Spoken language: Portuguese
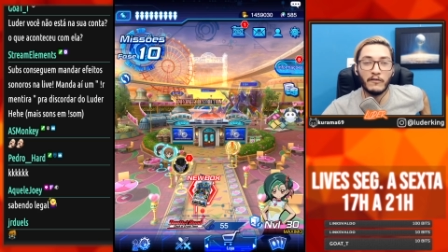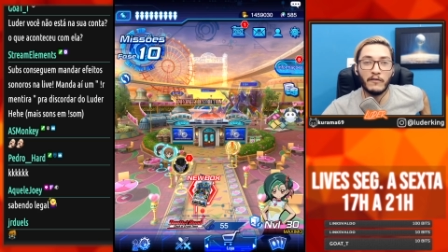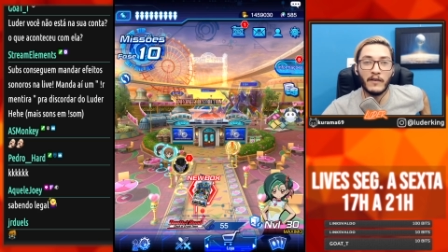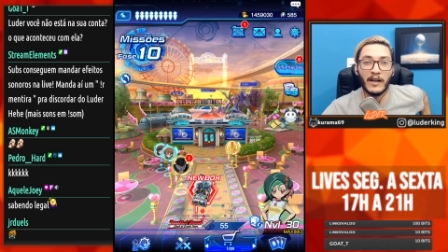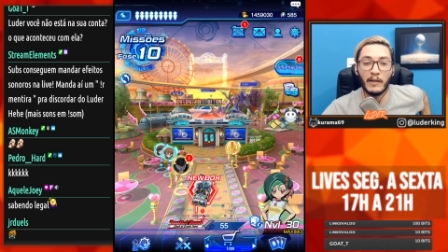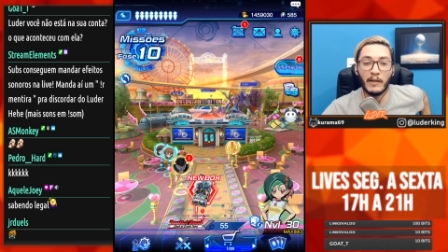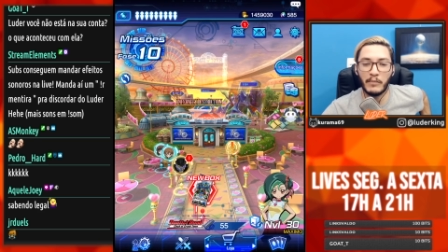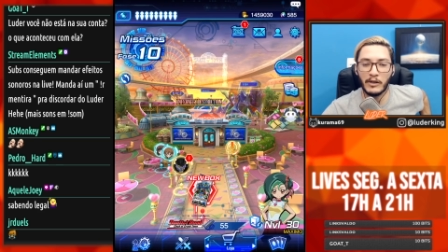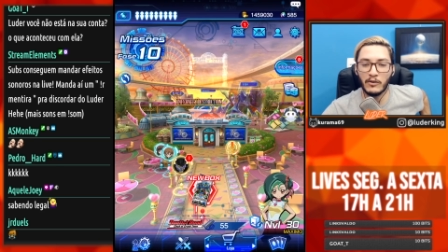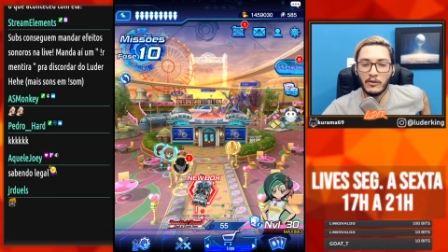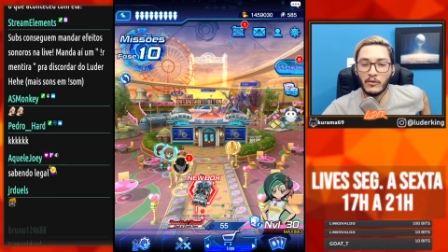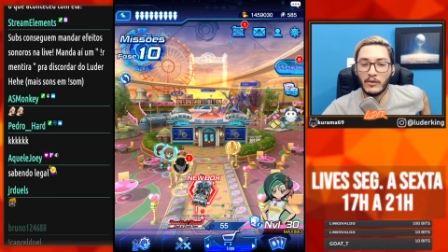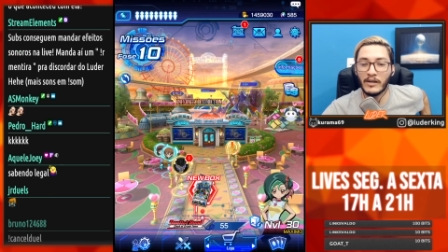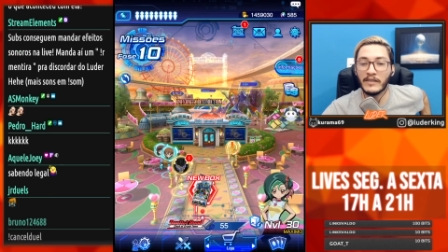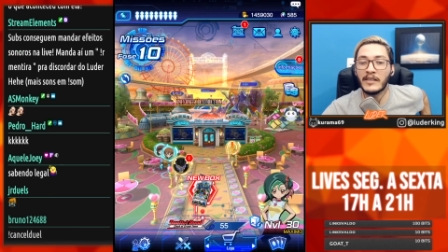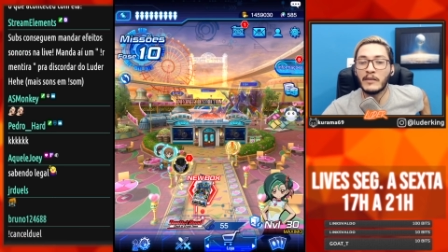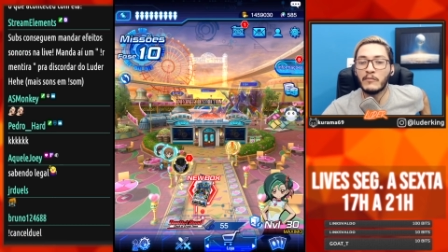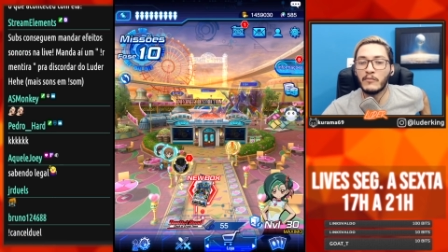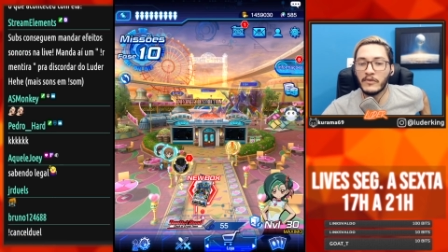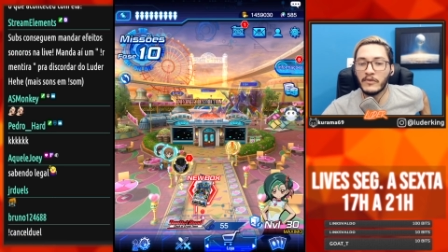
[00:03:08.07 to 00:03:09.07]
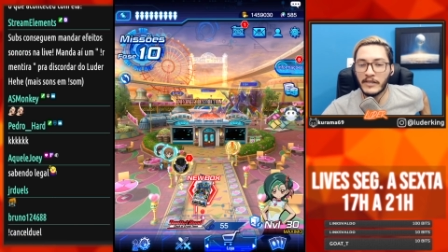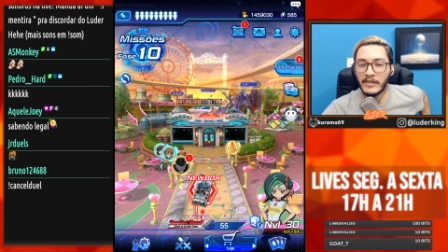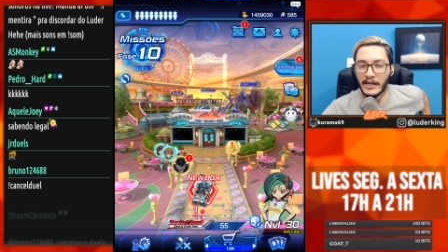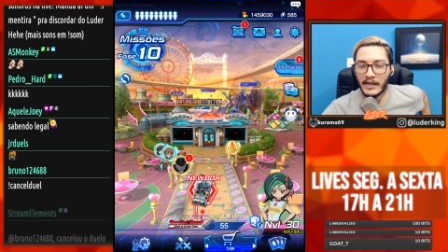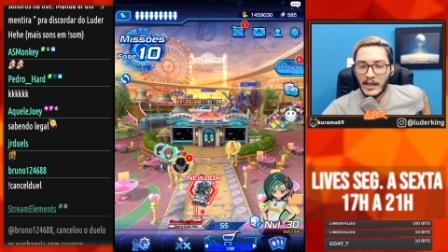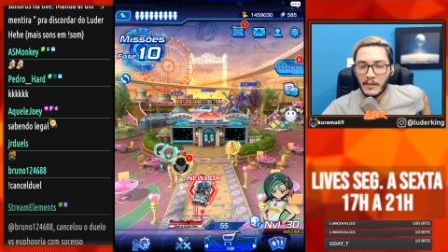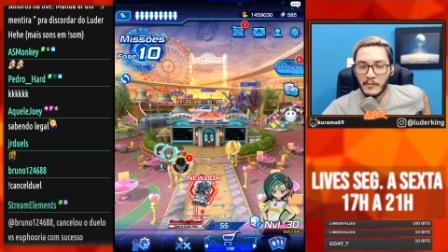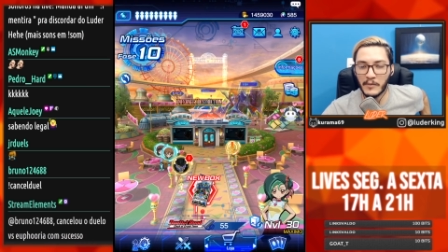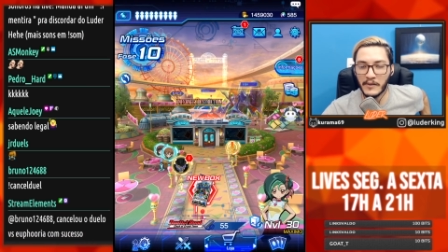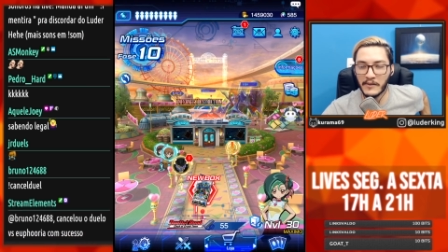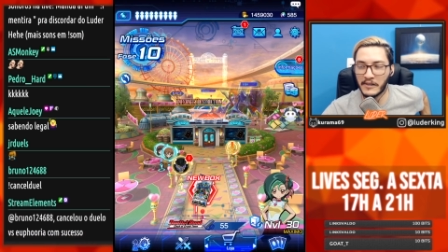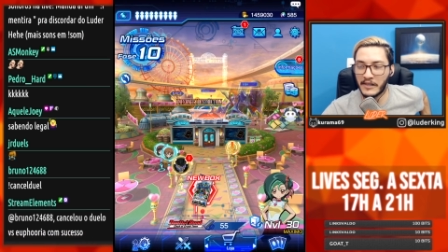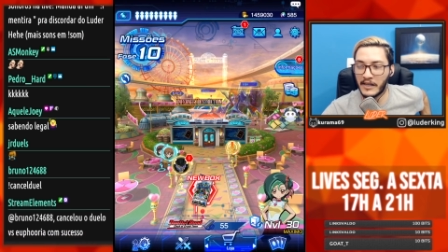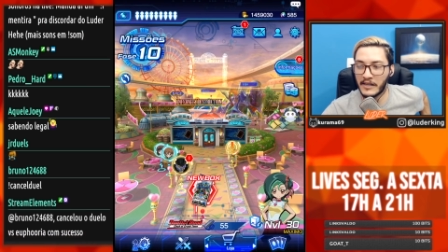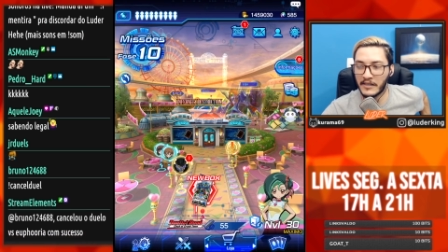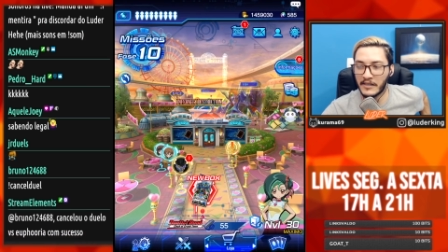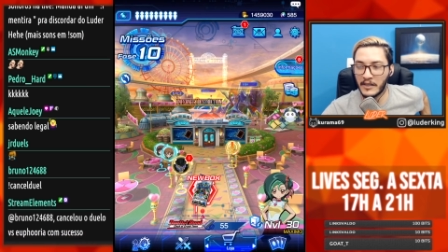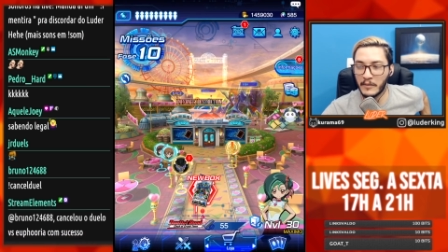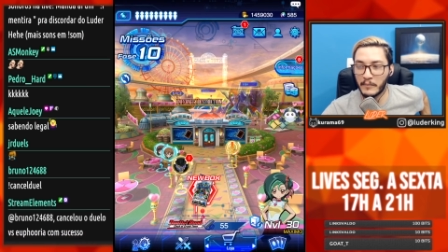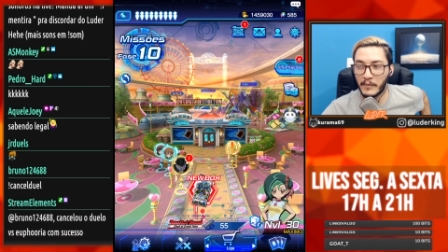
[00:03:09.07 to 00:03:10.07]
Vou falar pra tu, com essa música, aquela
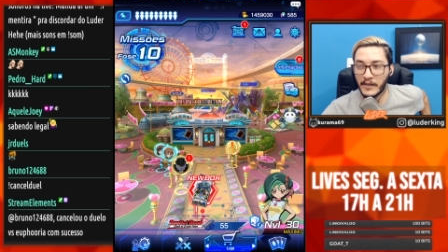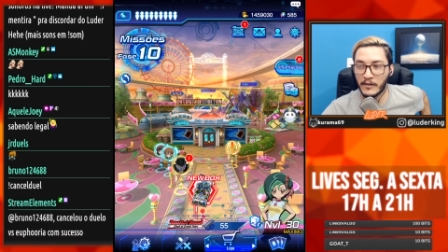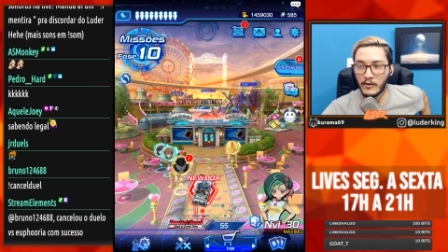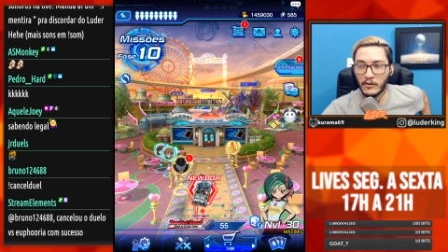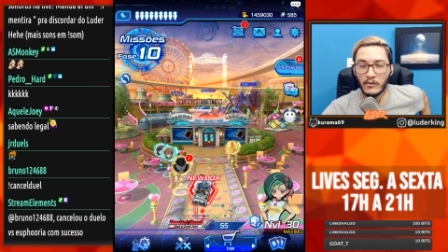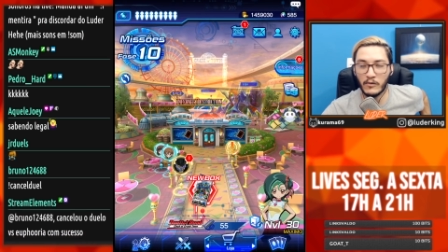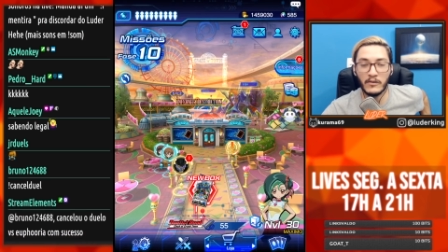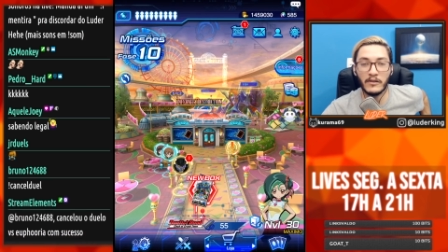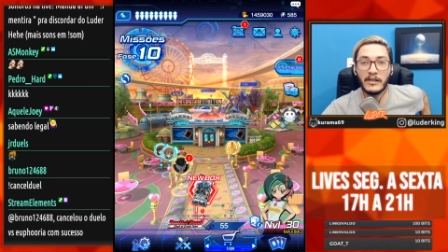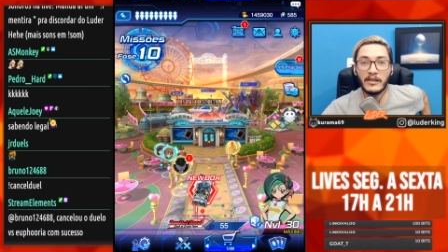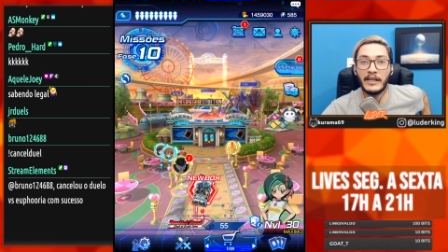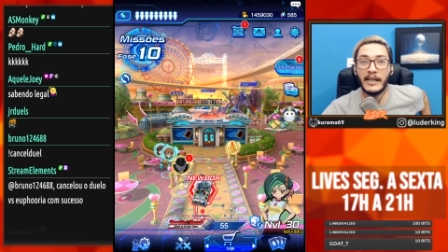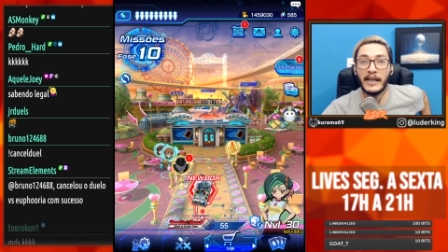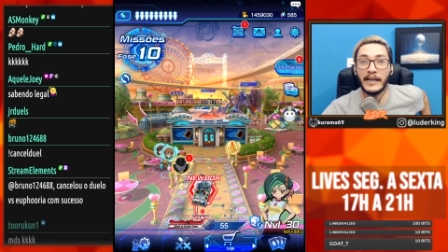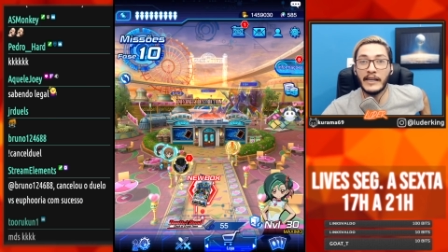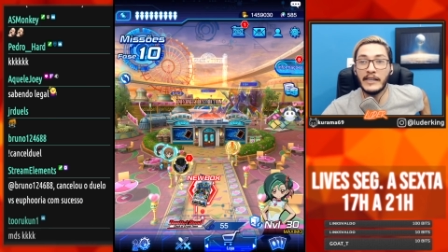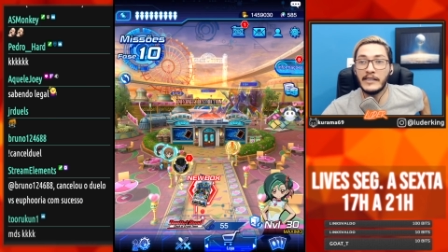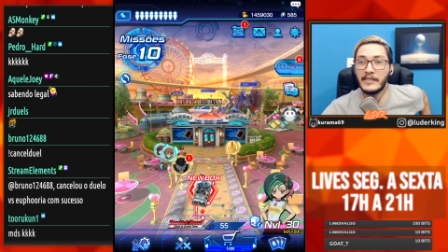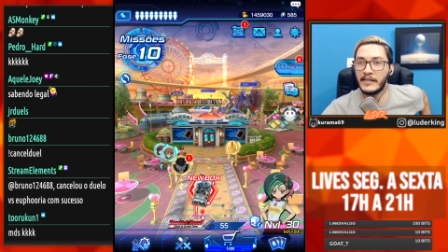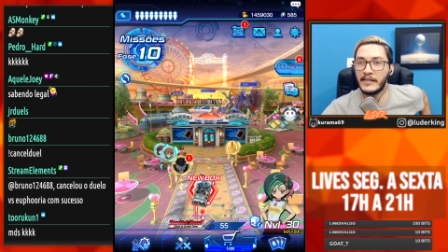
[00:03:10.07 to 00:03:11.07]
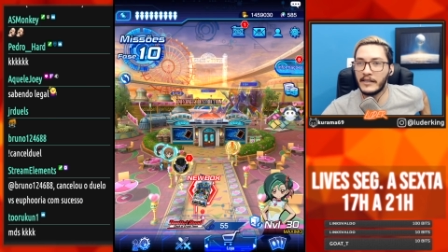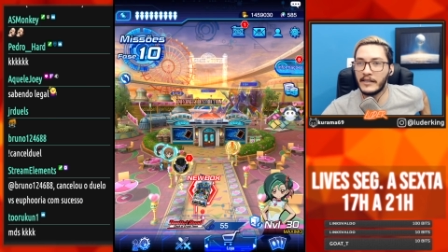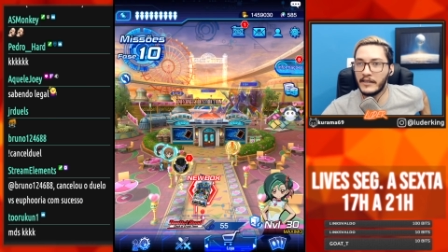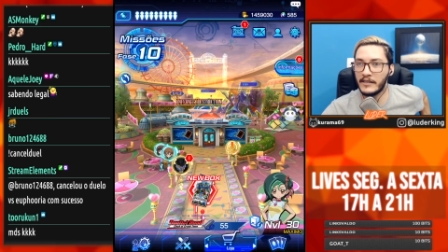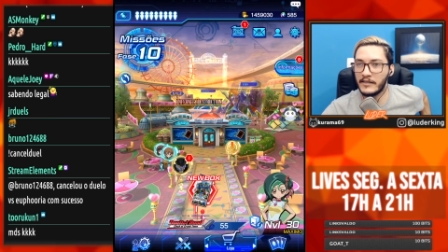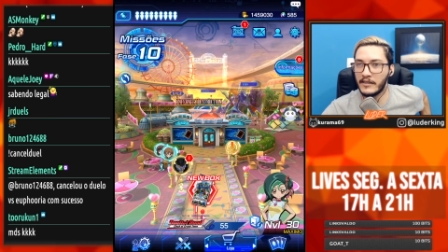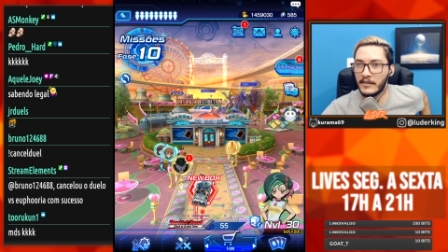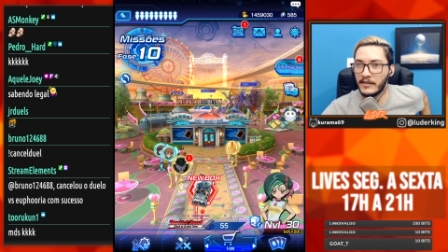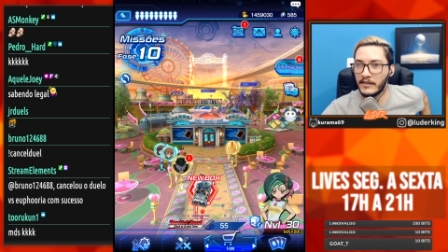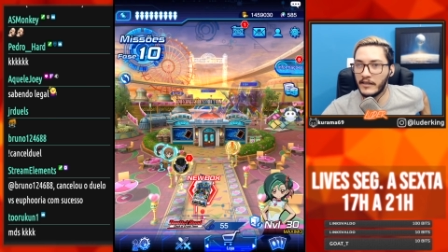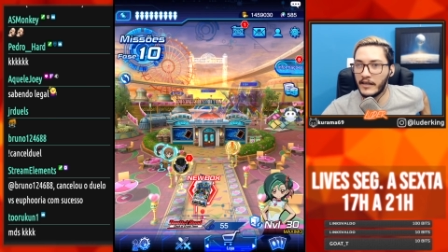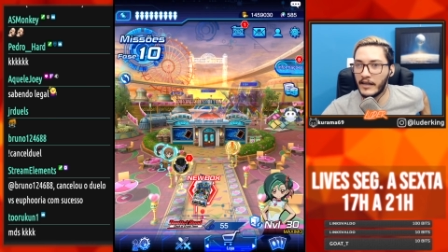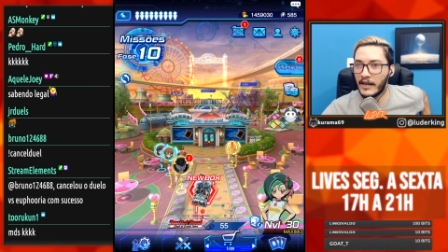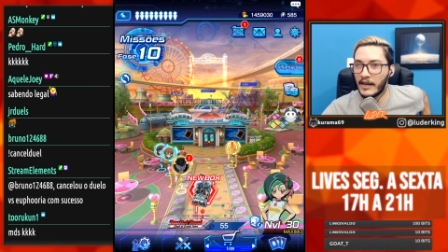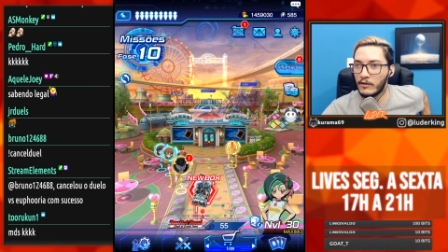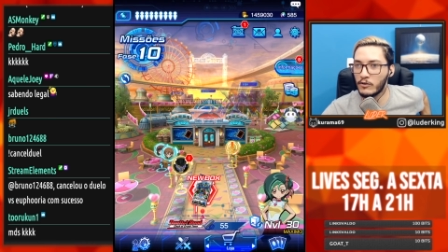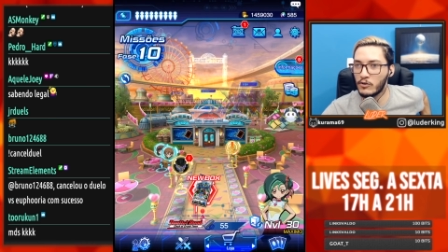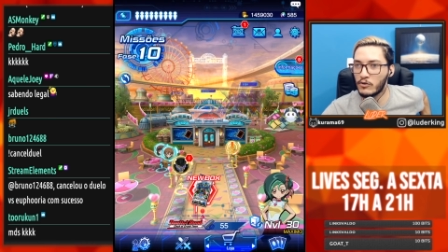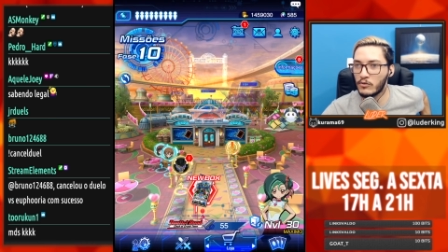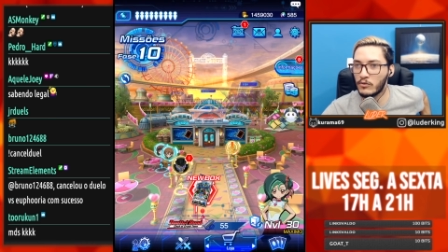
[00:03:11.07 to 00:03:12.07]
personagem ali, parece que eu tô jogando é Candy Crush, hein?
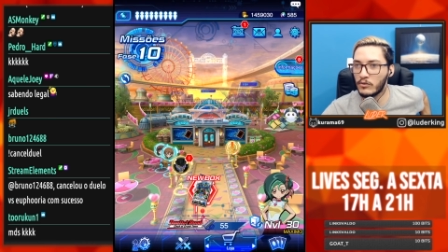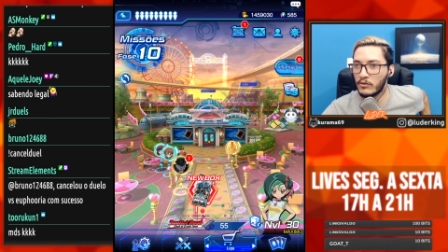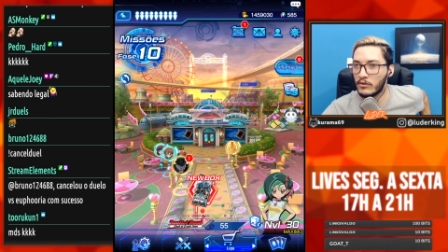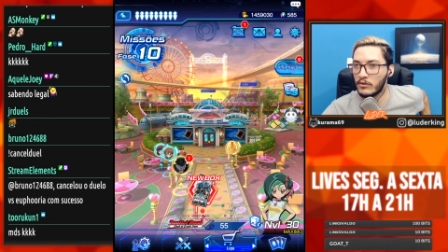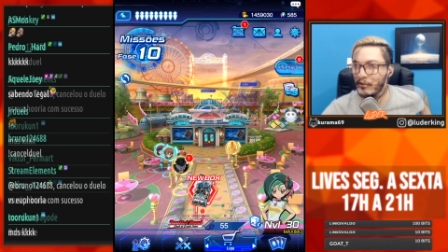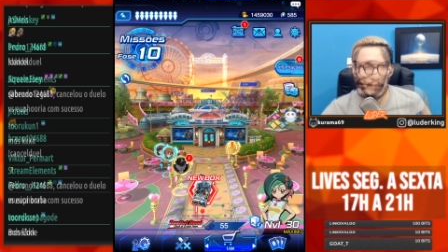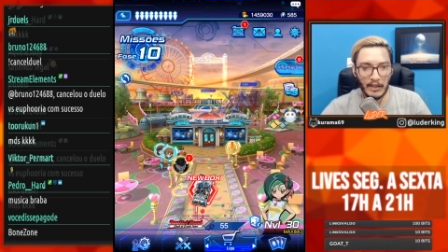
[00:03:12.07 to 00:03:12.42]
Errar é o jogo.